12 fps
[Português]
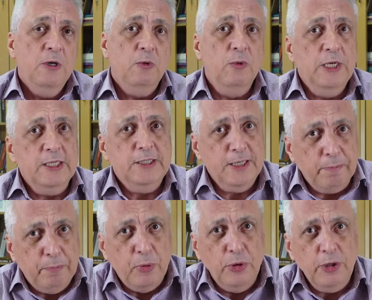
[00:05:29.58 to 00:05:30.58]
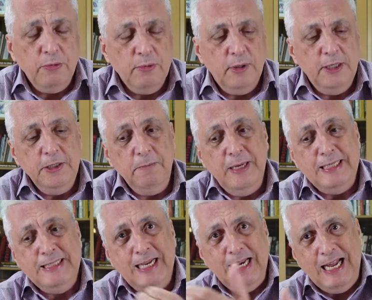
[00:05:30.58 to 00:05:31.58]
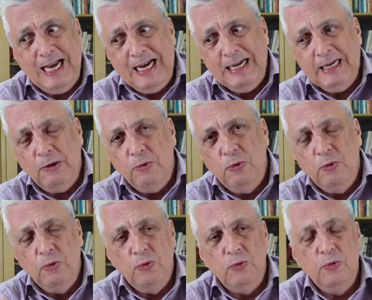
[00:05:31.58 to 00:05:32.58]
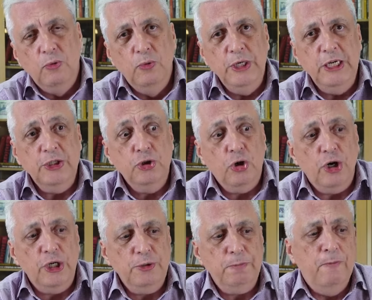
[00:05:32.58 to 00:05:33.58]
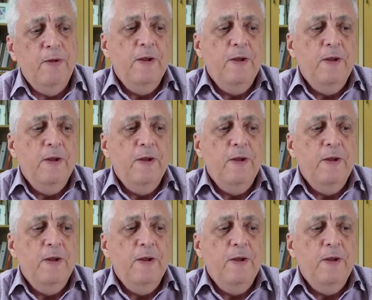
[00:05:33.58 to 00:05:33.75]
com esse apoio. A Anne Bessa larga o, o William George,